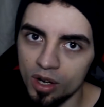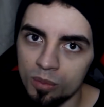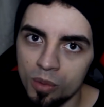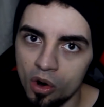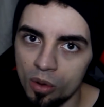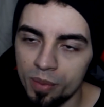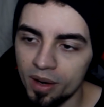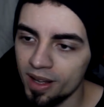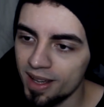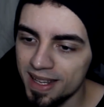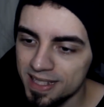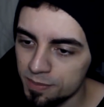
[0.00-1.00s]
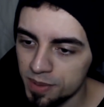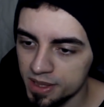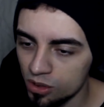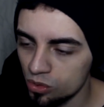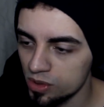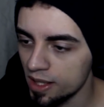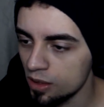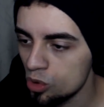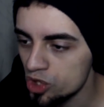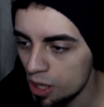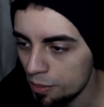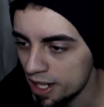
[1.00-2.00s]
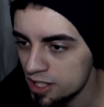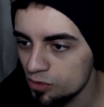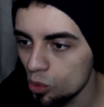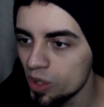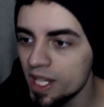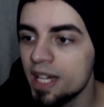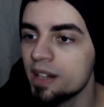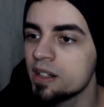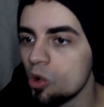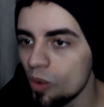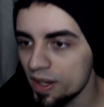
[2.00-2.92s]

É uma obra espetacular e eu jamais vou ler ou